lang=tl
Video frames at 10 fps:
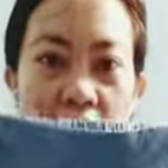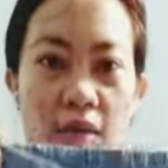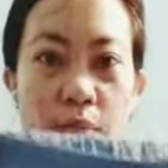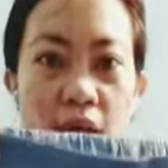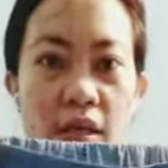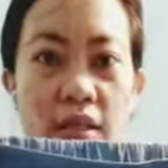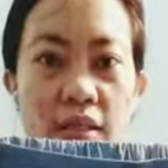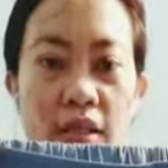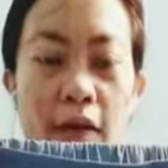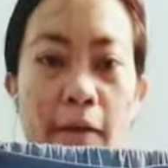para
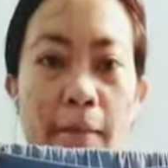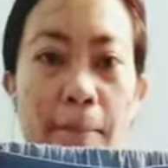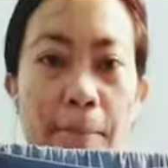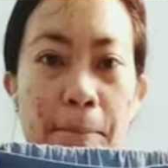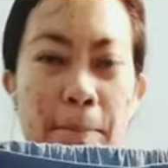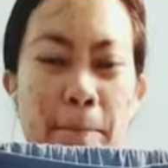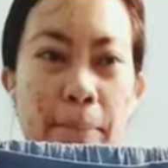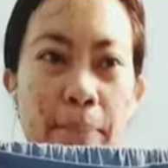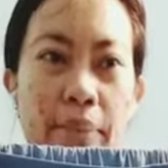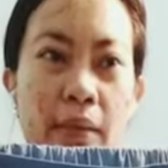siyang
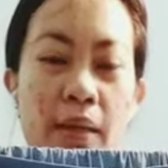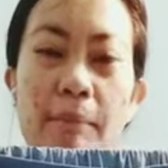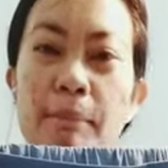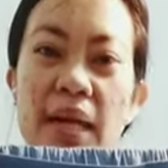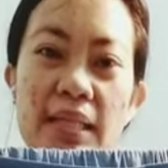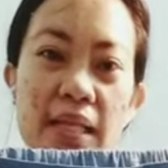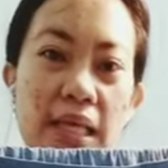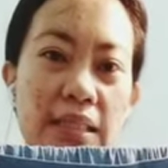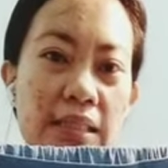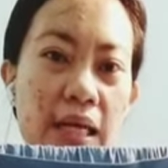
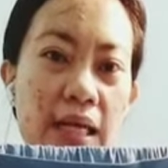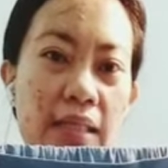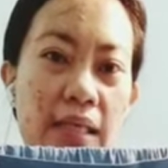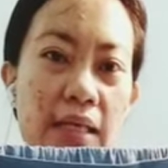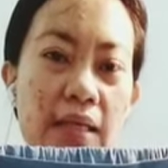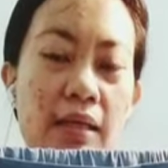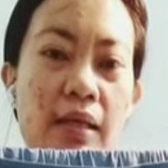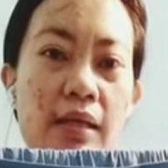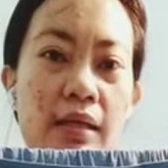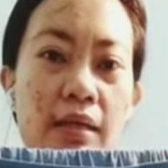pedal sa atin
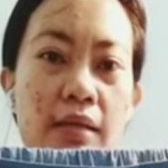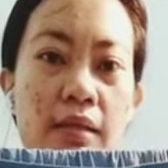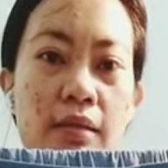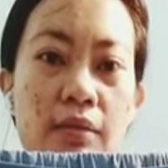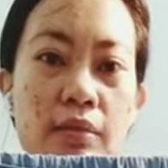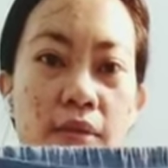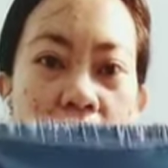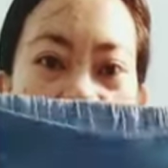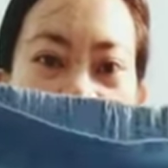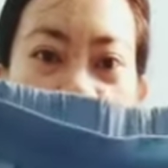looks
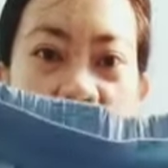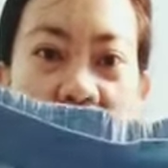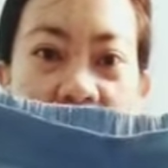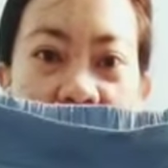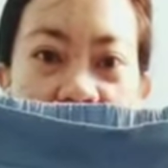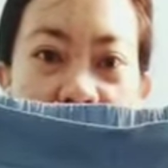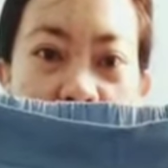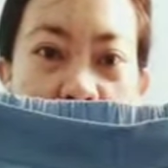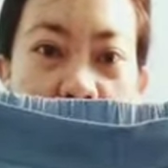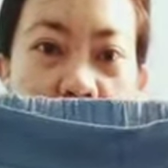like it's a
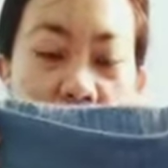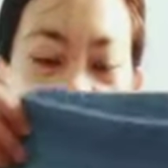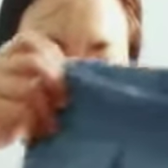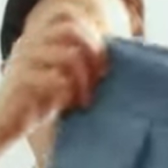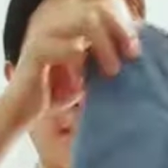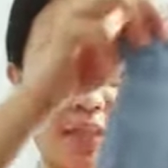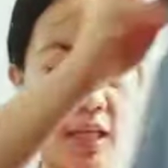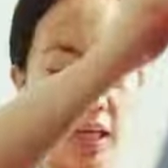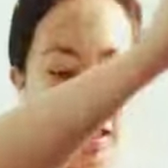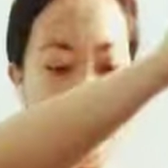skirt but it's
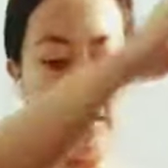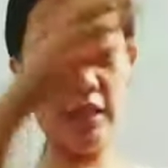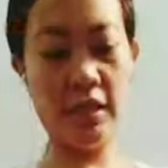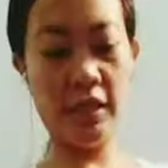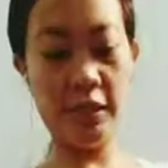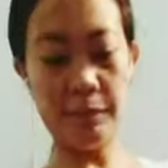not kasi